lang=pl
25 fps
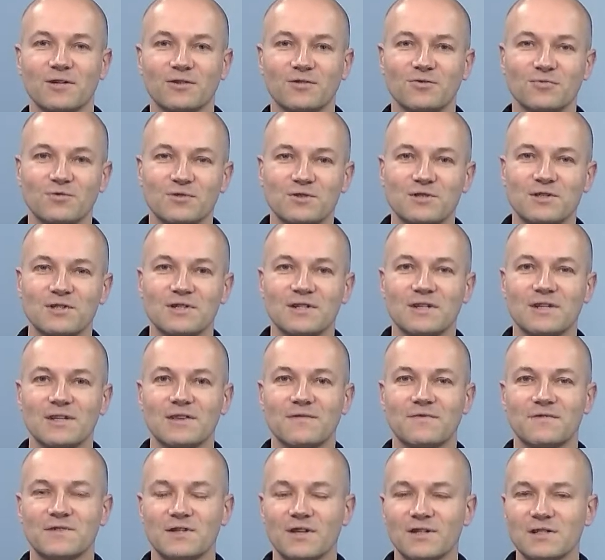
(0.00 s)
Otóż
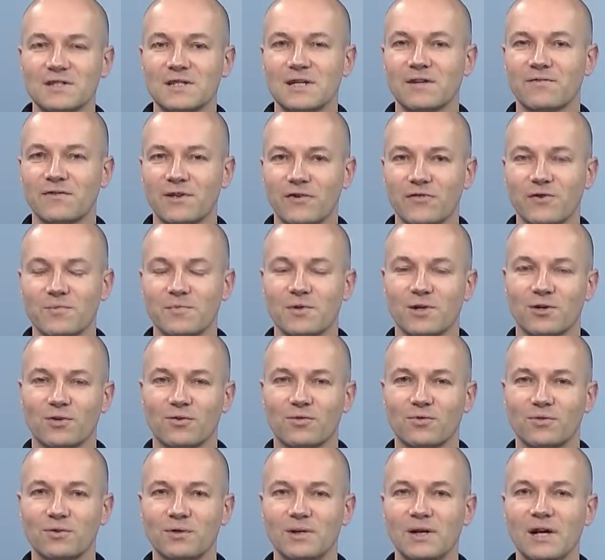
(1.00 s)
w sądzie w Nowym
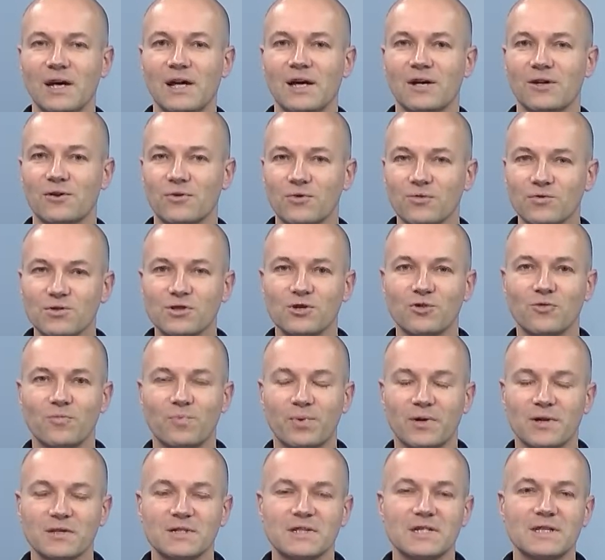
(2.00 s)
Jorku
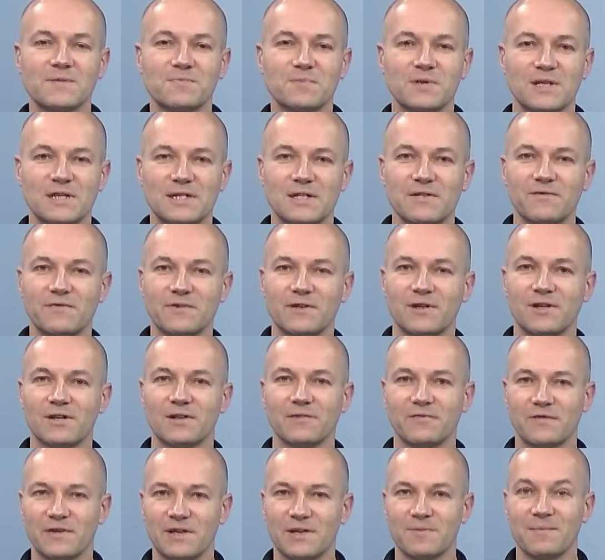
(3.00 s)
ruszył proces
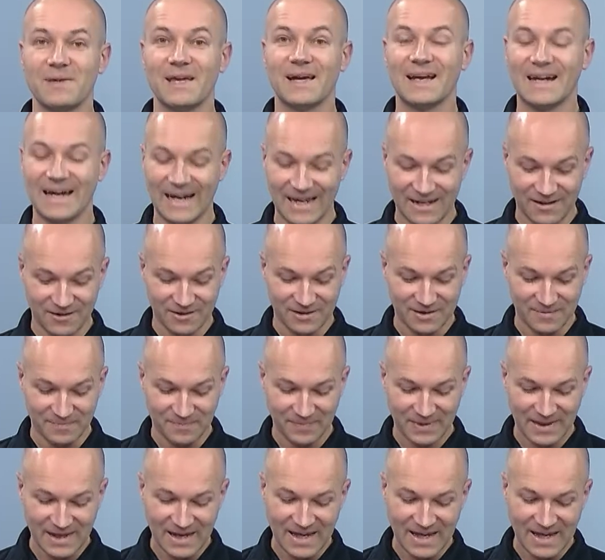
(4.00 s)
przeciwko firmie Canon.